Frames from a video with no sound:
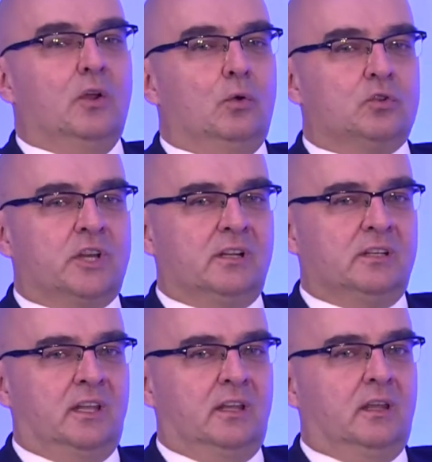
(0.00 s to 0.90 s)

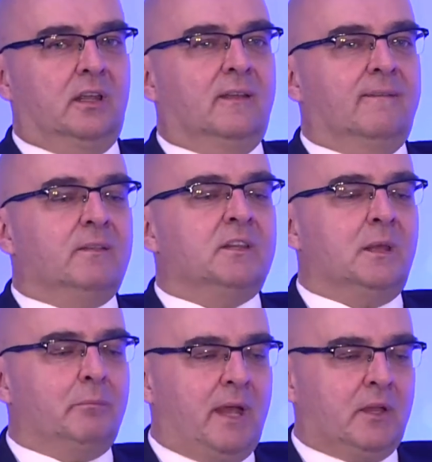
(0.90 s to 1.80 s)
uczelnie
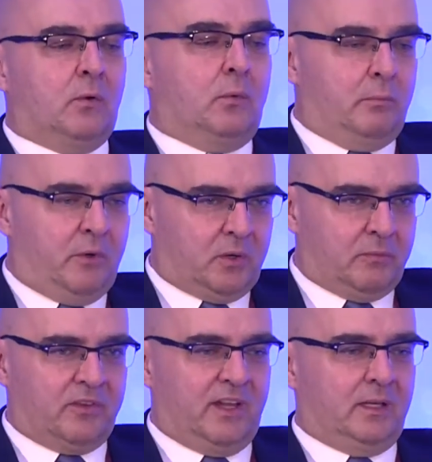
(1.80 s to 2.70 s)
nie mają, moim
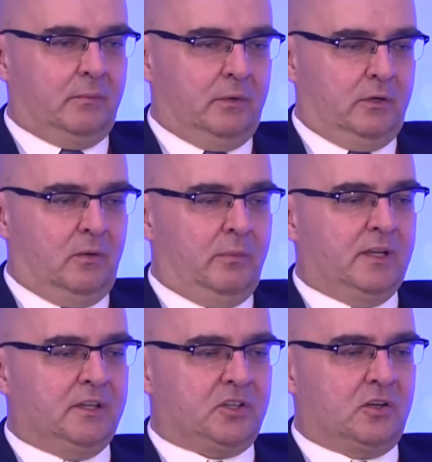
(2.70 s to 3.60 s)
zdaniem,
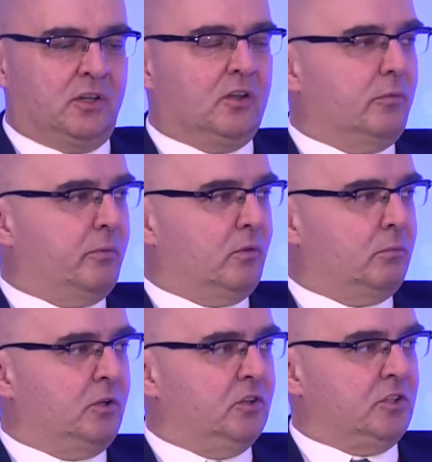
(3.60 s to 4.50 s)
globalnie szerokiego
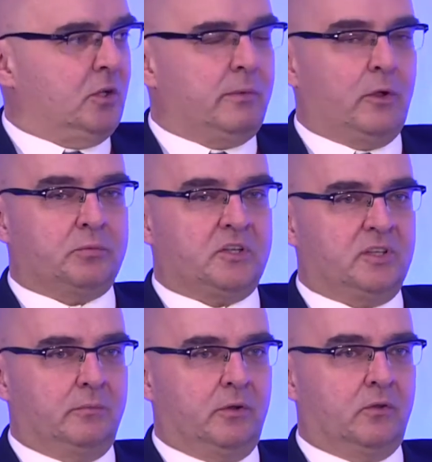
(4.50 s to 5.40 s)
sposobu dojścia do małych
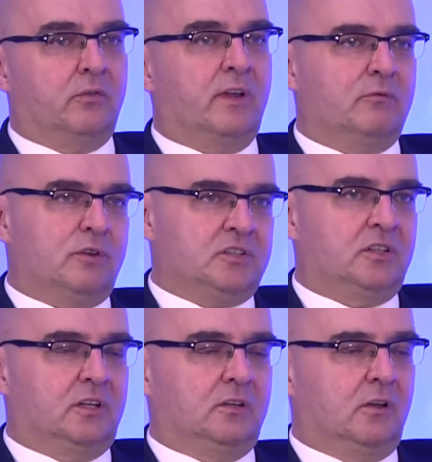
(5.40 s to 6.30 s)
przedsiębiorców, a właśnie
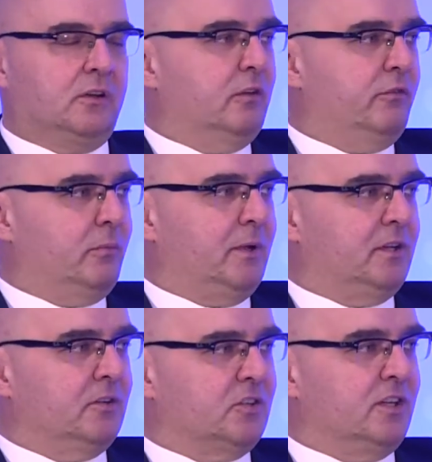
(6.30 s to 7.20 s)
technologie
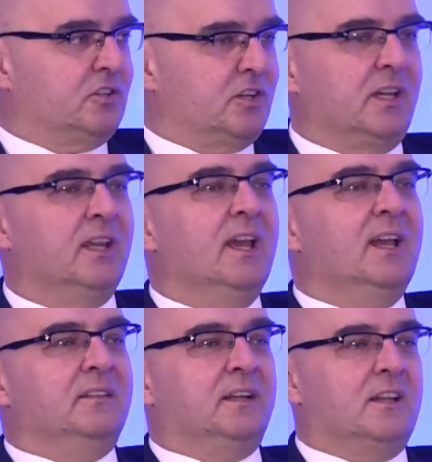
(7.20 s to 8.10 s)
informatyczne, czyli
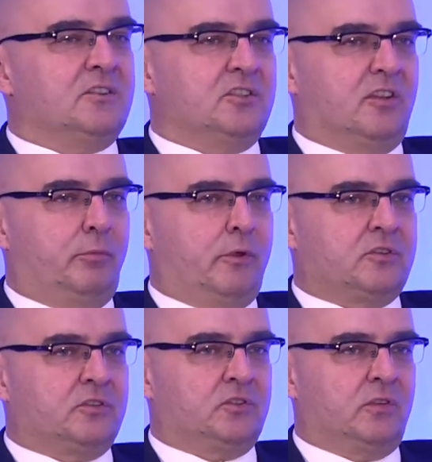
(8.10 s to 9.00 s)
te narzędzia
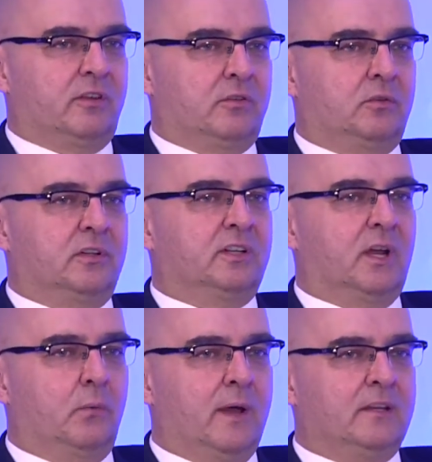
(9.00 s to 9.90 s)
społecznościowe, z których
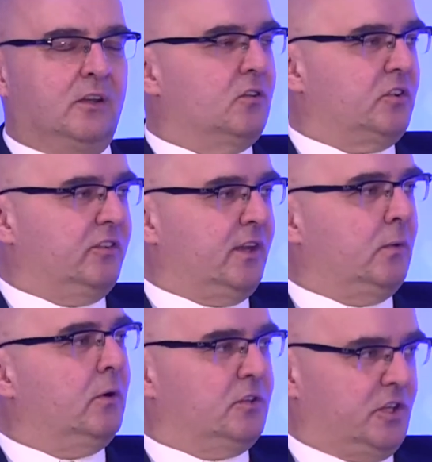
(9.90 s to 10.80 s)
tak ładnie
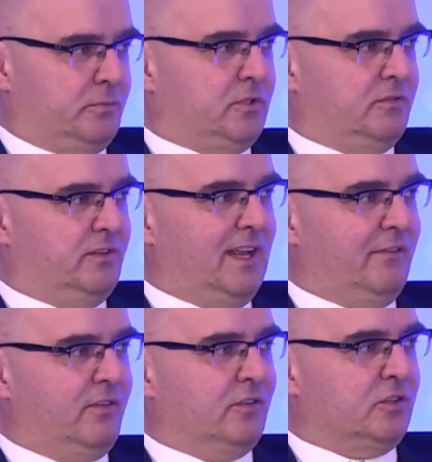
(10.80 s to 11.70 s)
korzystają chociażby ci
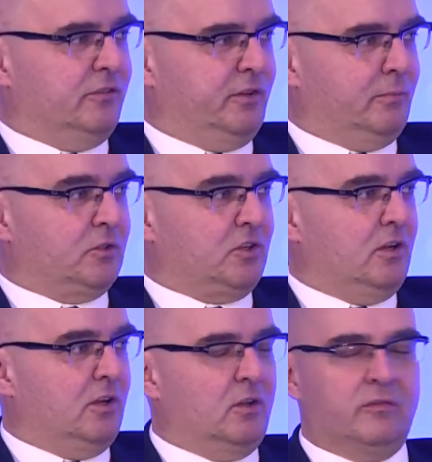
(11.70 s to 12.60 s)
wydawcy czy firmy
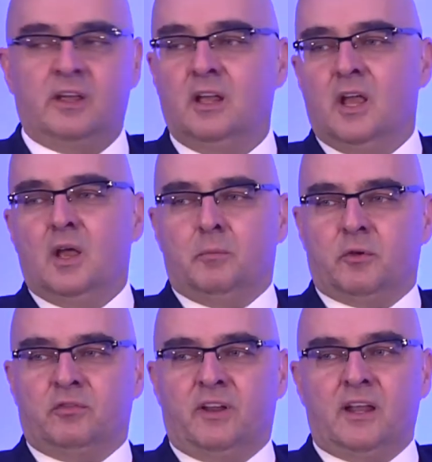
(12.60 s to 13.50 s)
szkoleniowe,
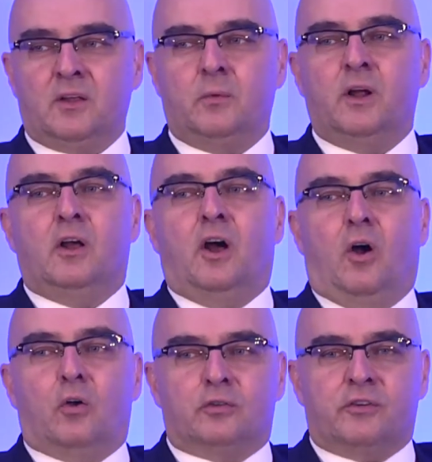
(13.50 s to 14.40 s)
pozwalają
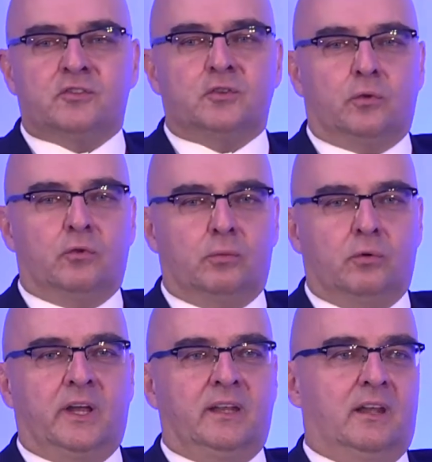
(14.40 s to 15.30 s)
utworzyć
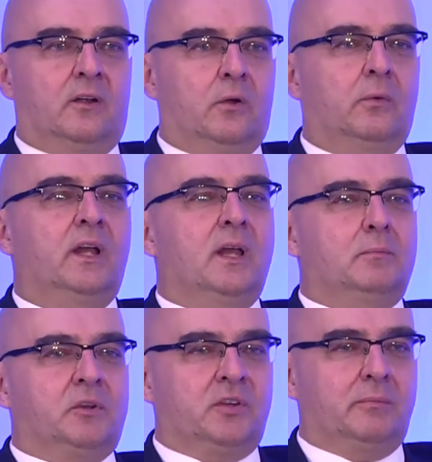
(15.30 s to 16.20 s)
usługę taką,
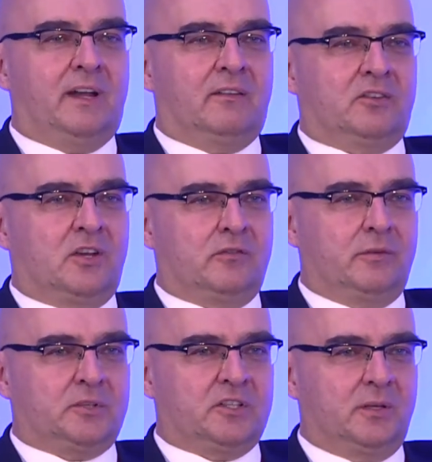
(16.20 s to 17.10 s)
proszę bardzo,
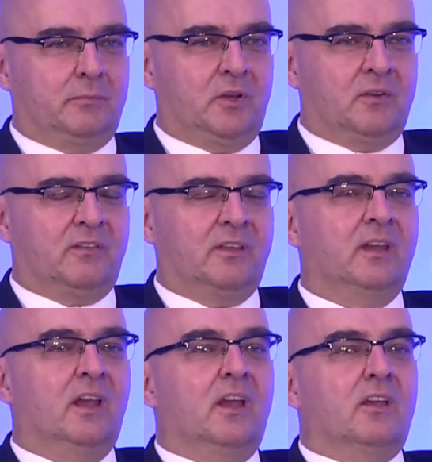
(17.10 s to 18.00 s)
szanowni przedsiębiorcy,
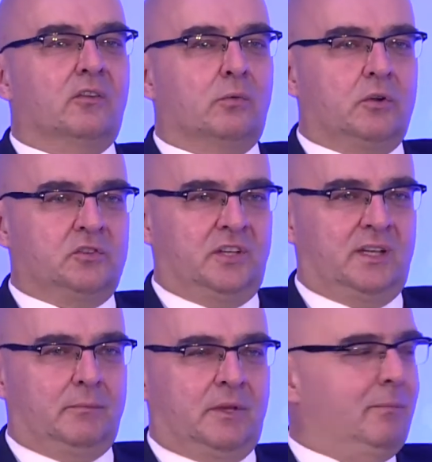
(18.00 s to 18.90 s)
zgłoście
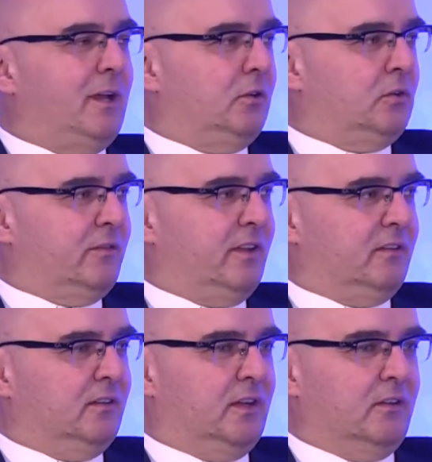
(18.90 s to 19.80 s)
nam tematy, które Was
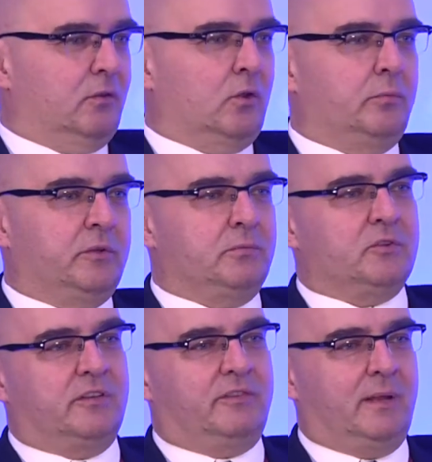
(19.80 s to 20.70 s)
interesują, być
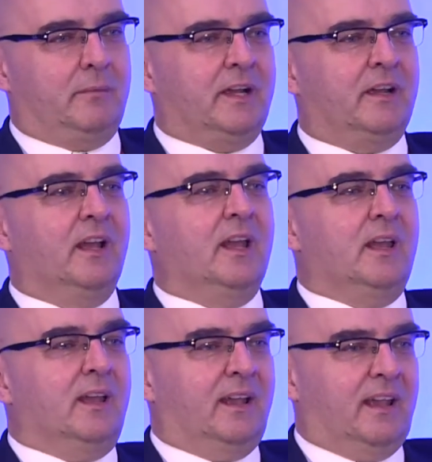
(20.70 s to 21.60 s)
może w ramach
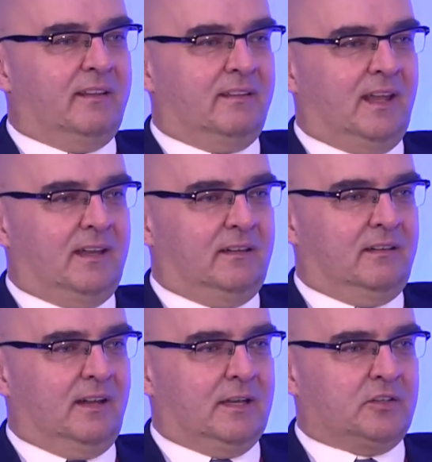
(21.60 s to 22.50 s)
case studies
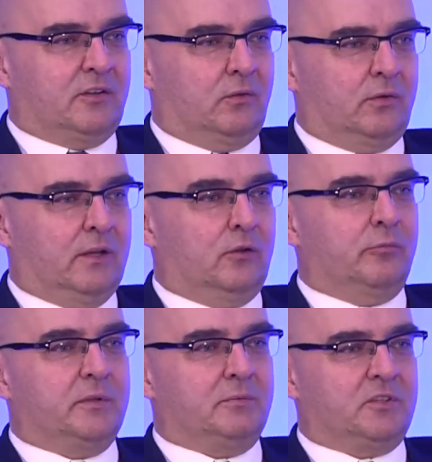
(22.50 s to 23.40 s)
dla naszych studentów.
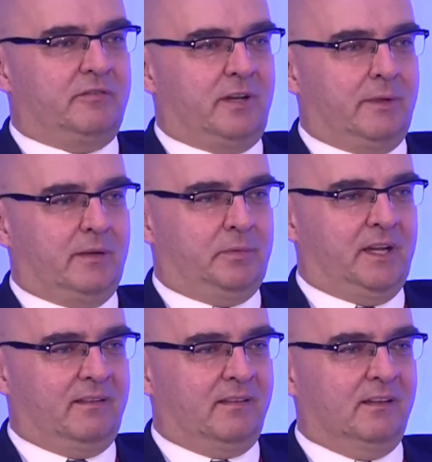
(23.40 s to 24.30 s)
Być może w ramach
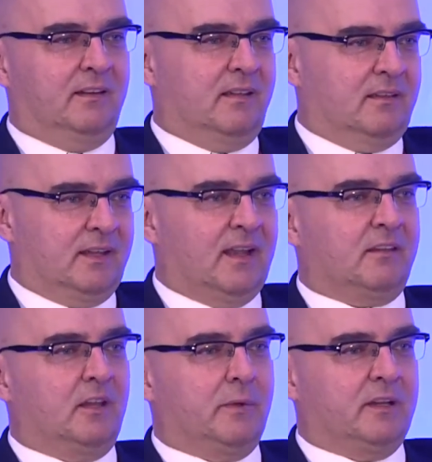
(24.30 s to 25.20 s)
prac
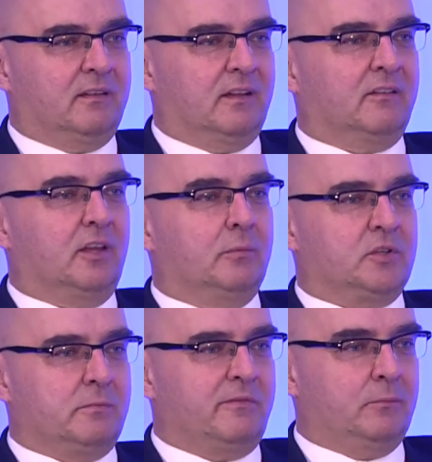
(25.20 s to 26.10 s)
licencjackich, magisterskich
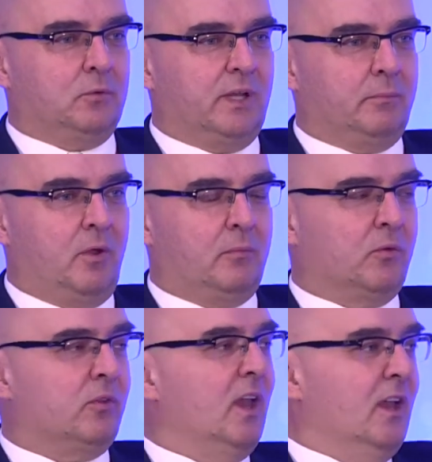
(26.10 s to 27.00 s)
możemy Wam tutaj pomóc.